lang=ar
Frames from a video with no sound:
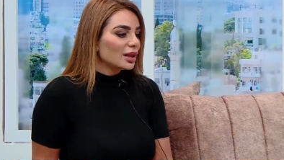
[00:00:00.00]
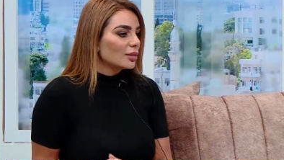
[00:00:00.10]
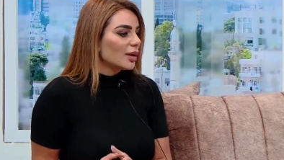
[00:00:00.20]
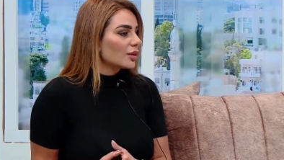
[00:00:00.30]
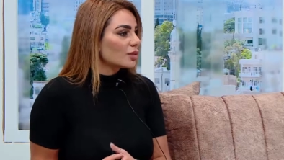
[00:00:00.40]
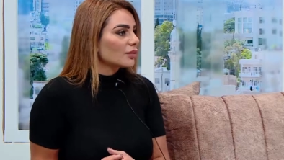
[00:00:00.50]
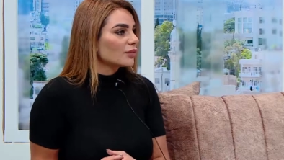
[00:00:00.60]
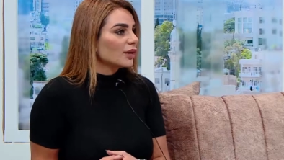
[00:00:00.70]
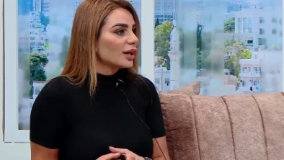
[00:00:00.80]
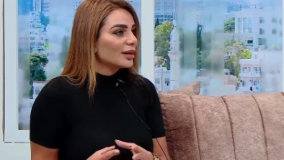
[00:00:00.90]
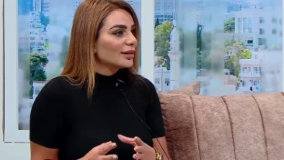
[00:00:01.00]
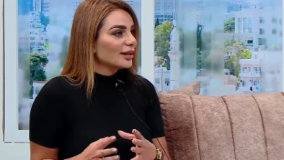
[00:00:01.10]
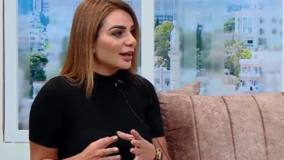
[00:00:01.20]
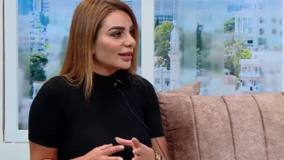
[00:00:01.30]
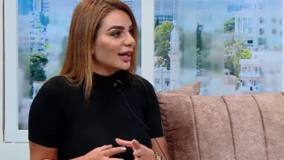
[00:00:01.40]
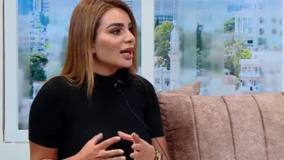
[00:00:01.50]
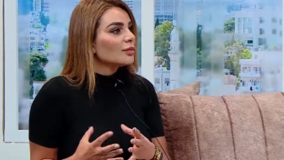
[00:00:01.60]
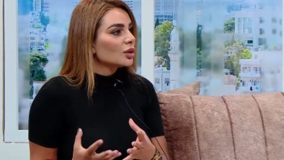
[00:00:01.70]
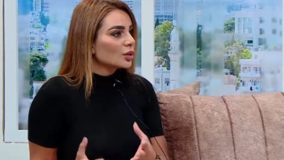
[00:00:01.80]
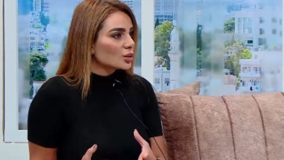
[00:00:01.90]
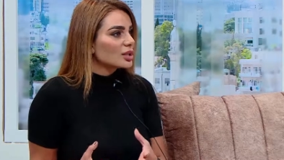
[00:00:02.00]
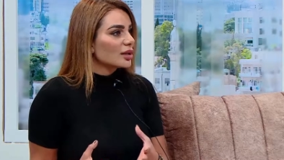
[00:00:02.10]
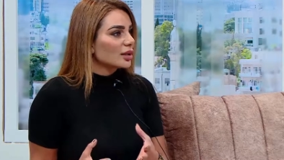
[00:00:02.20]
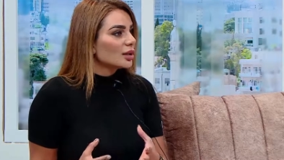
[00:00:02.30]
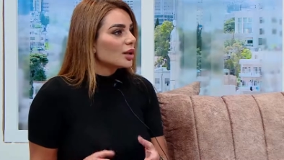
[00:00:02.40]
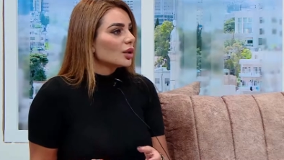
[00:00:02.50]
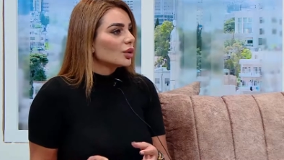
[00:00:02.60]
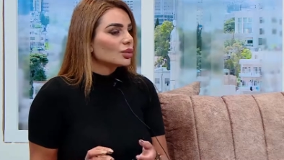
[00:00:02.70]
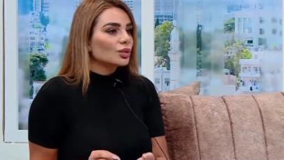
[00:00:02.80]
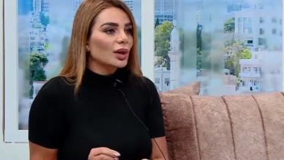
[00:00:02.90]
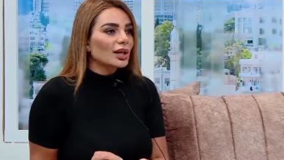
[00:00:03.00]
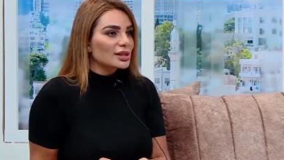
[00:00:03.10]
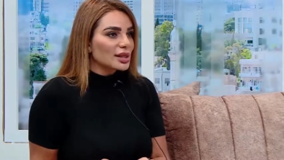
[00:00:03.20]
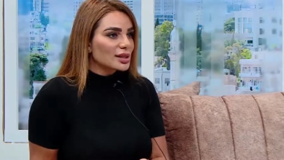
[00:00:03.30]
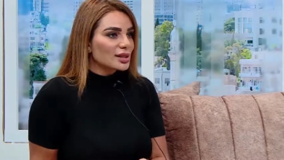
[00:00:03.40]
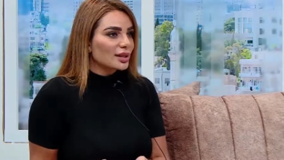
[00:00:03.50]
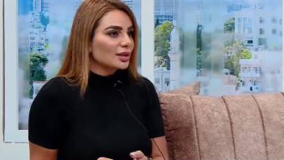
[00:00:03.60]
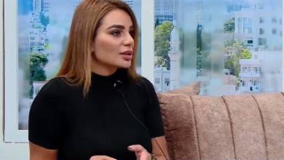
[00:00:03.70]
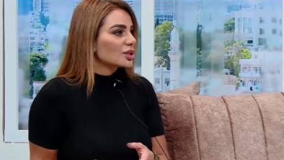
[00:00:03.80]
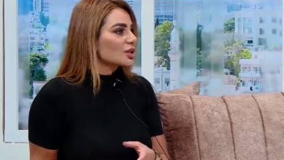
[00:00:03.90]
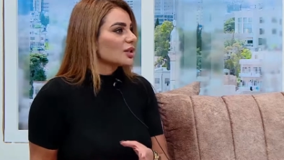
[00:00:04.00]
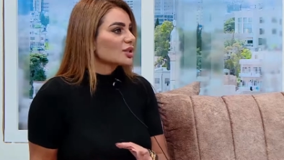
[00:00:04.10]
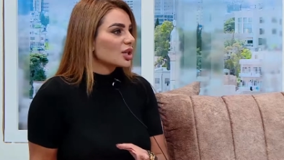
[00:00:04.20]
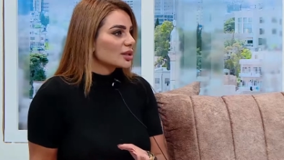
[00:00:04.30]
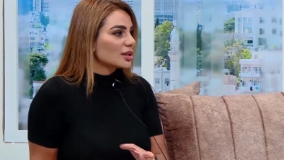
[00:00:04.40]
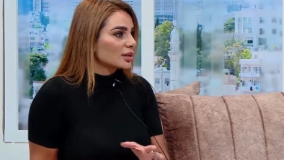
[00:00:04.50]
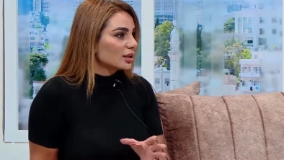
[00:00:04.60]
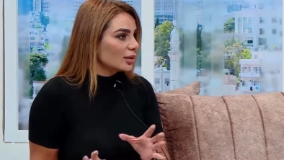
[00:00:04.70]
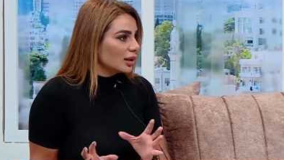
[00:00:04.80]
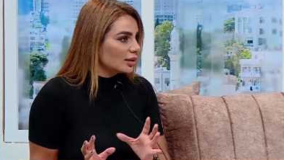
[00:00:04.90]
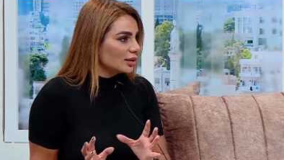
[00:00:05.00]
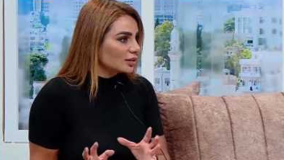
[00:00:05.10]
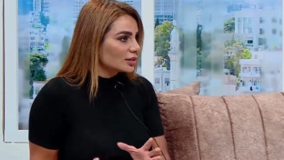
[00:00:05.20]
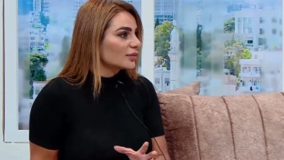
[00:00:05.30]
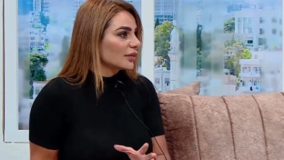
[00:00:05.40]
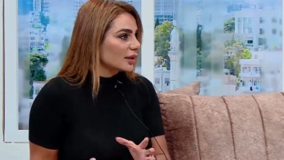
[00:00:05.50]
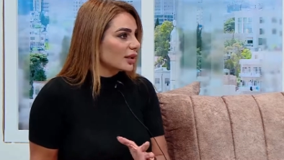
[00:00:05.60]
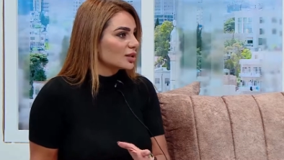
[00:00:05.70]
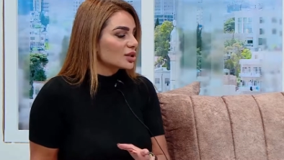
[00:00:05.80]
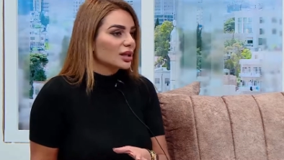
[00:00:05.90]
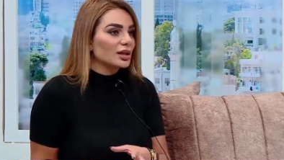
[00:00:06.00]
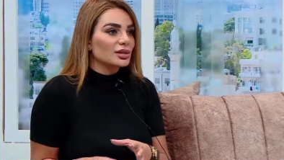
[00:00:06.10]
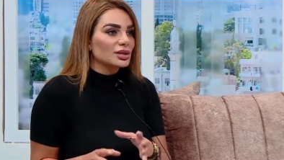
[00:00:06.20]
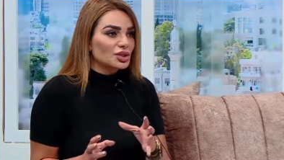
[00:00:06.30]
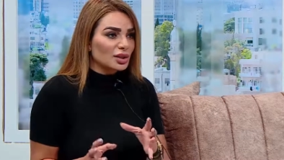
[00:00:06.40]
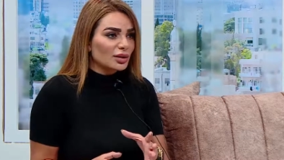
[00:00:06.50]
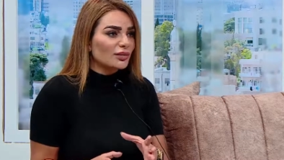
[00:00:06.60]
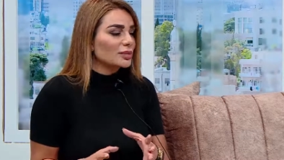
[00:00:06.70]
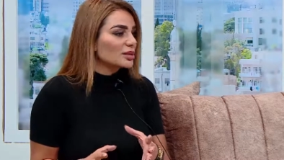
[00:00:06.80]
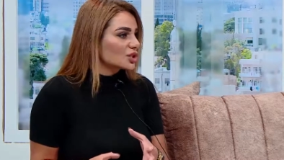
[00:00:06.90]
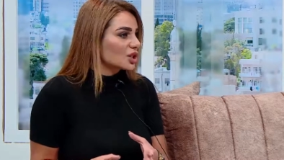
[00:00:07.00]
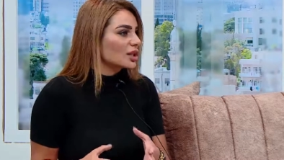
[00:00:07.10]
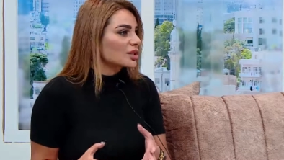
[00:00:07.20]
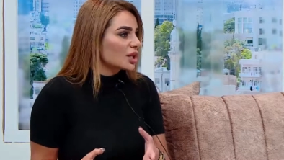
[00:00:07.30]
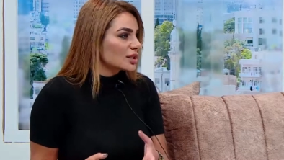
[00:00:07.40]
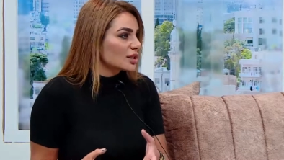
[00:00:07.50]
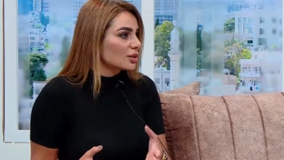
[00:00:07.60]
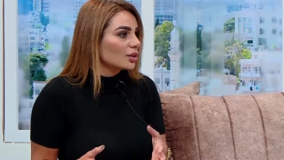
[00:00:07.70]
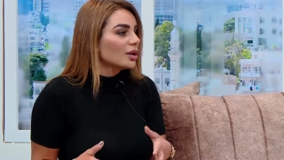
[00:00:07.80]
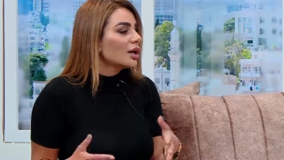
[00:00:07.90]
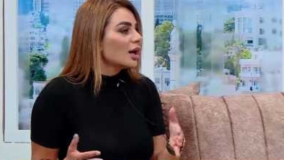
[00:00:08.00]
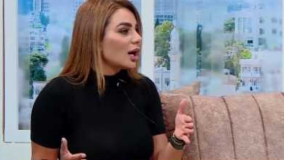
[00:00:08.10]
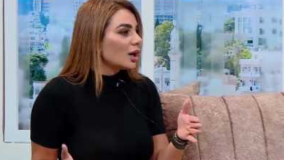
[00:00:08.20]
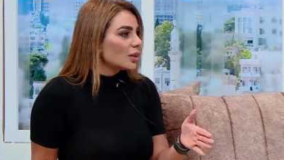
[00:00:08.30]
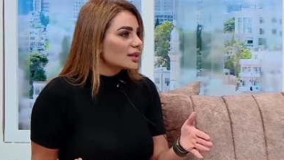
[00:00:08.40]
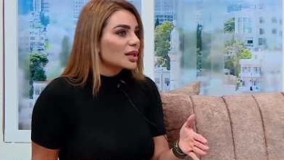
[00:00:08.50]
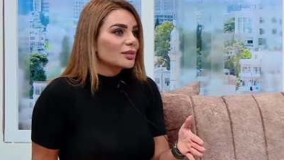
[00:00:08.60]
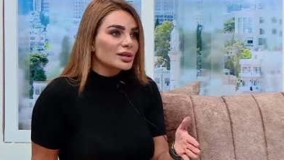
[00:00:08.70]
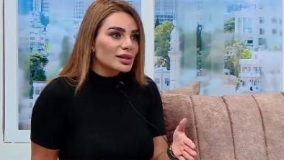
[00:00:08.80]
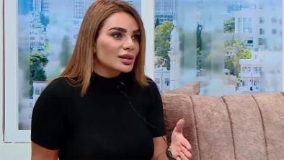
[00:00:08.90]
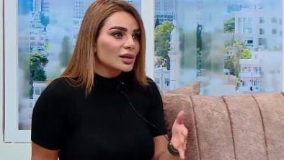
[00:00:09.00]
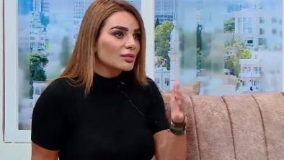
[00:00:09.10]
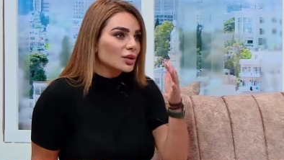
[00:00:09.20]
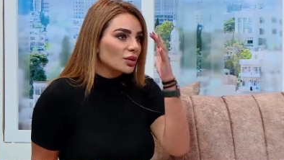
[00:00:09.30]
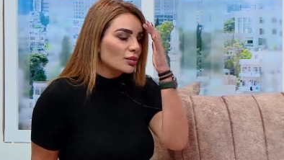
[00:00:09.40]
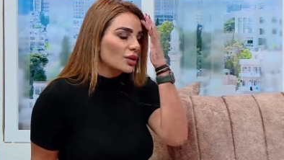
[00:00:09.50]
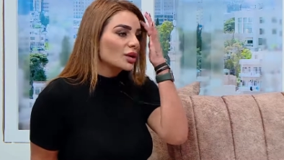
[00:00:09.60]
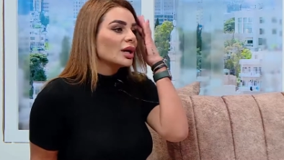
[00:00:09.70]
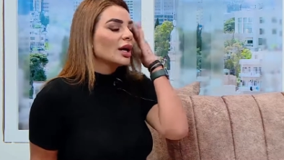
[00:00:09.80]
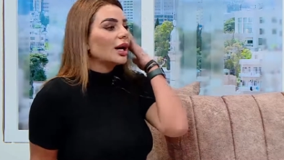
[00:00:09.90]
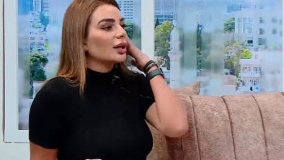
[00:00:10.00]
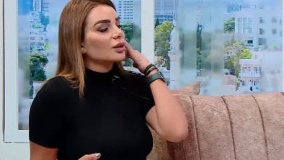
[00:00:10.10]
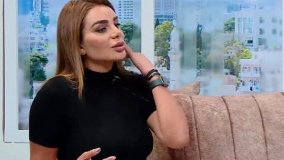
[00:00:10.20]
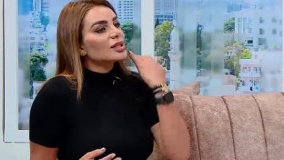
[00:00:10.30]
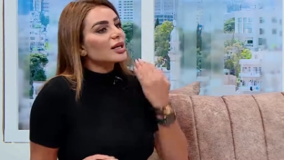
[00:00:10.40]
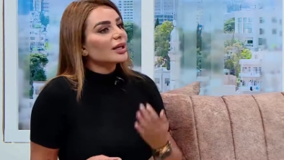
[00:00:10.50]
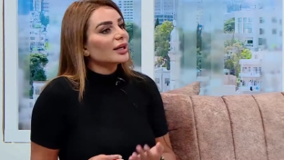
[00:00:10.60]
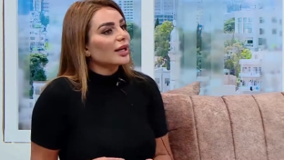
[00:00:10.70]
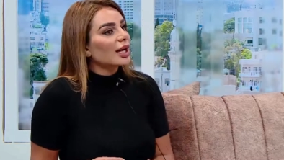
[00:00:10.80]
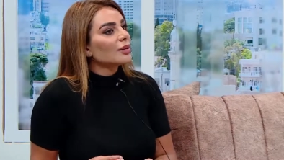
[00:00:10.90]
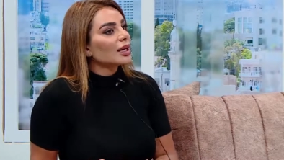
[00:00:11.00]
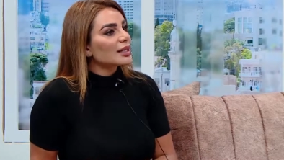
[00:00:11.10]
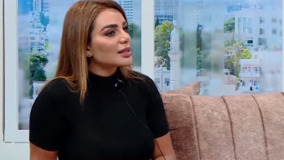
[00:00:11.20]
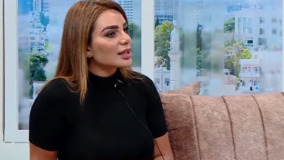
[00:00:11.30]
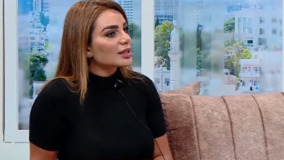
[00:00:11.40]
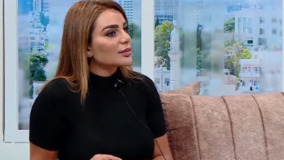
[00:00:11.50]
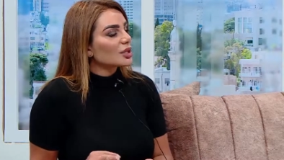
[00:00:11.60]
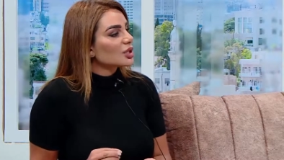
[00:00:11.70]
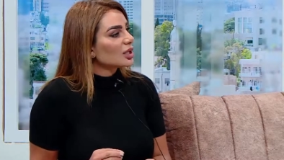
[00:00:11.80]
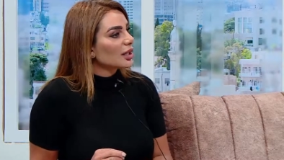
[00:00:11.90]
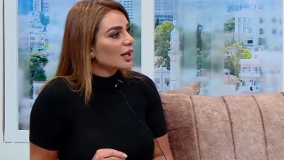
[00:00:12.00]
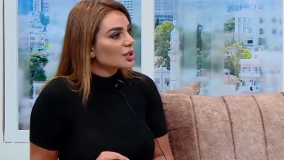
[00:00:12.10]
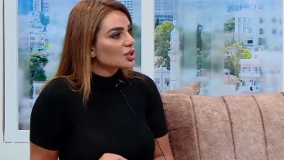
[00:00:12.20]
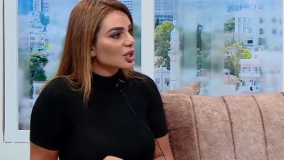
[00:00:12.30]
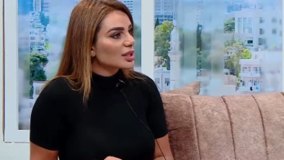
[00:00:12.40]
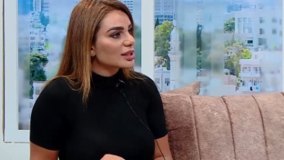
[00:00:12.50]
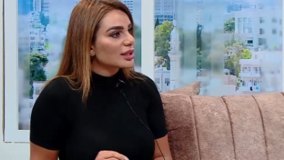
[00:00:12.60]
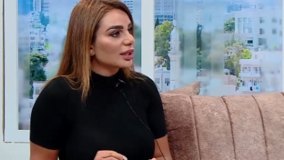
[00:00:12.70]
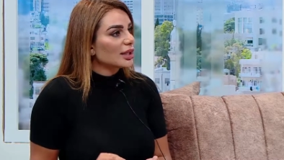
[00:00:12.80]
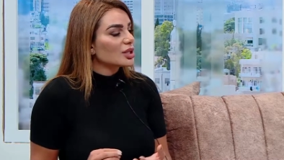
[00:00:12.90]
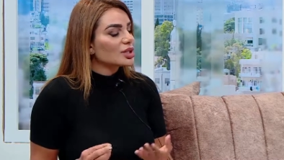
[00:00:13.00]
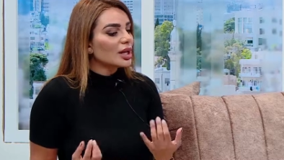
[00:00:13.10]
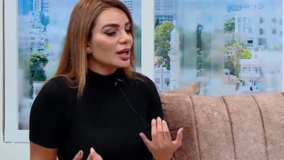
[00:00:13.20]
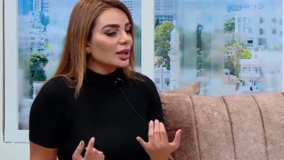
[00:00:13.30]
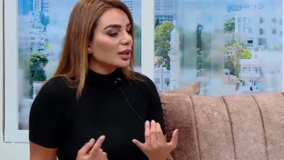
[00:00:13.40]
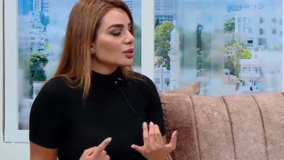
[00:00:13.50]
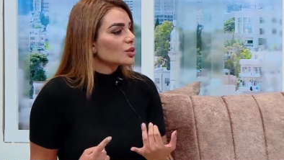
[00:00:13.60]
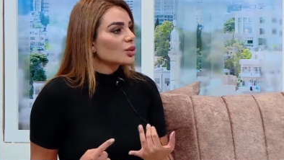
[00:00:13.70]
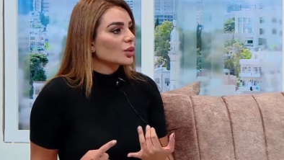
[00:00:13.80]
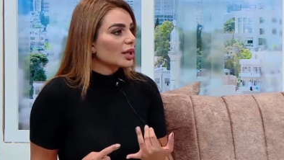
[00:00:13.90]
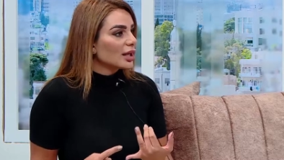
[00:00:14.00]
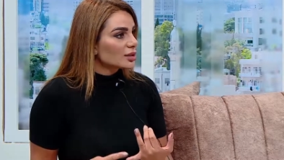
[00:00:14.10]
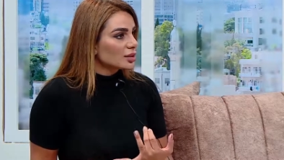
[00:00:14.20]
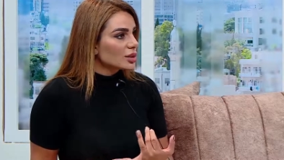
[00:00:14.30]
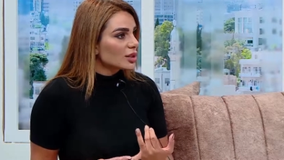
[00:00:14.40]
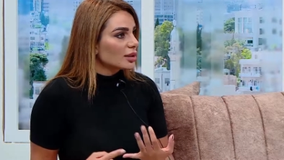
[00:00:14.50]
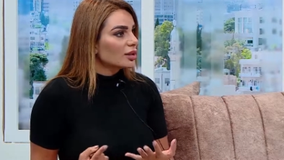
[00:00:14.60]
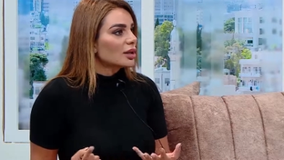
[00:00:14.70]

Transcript: آه، معروف العامل الاسري هو النواه الاساسيه لتشكيل شخصيه الطفل يعني آه، صح. الطفل بتتشكل شخصيته اول سبع سنين من عمره هلا الاسره هي العامل الاساسي بتشكيل هاي الشخصيه ليش لانه سلوكيات الاسره